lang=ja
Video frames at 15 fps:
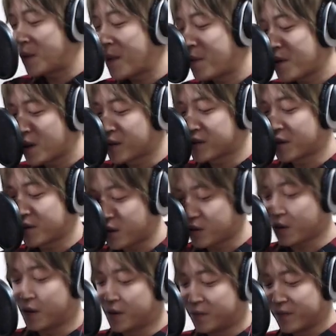バーブ入れの忘るよい
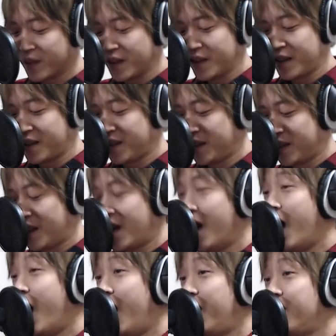しょ
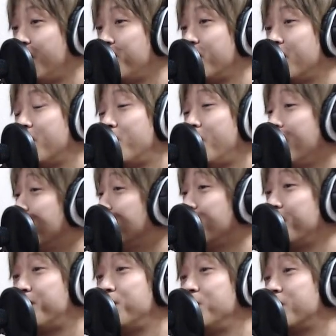雨は
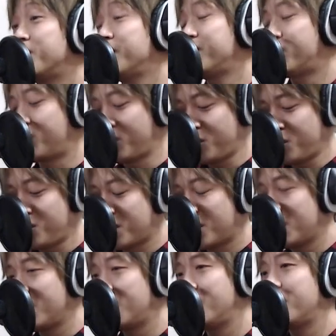夜更けす
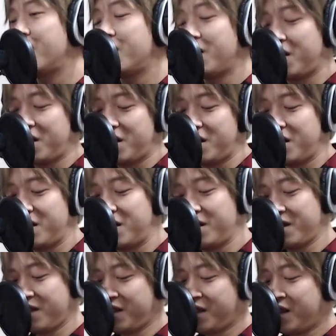ぎに
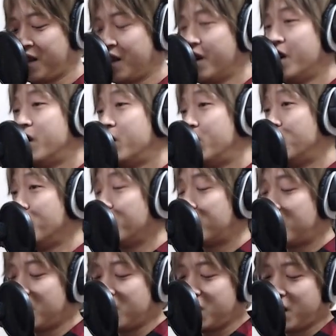
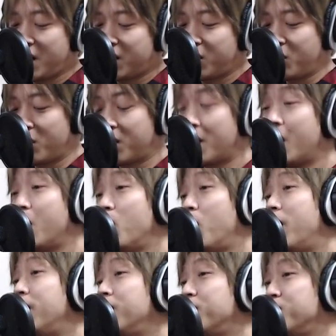雪へと変
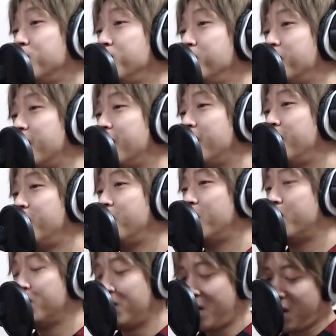わるだ
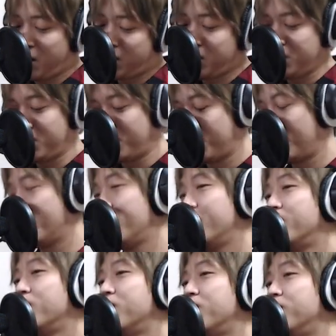ろう
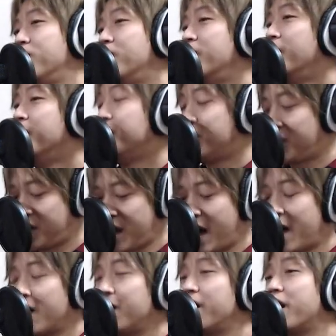
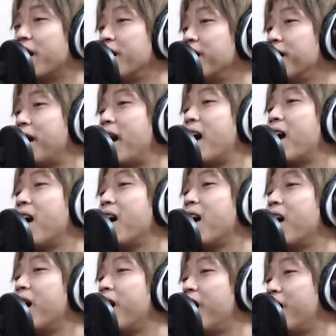Silent
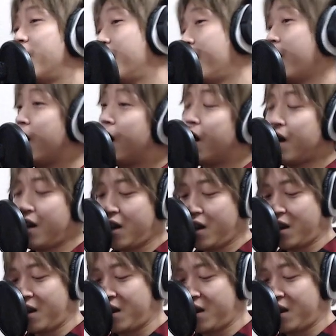night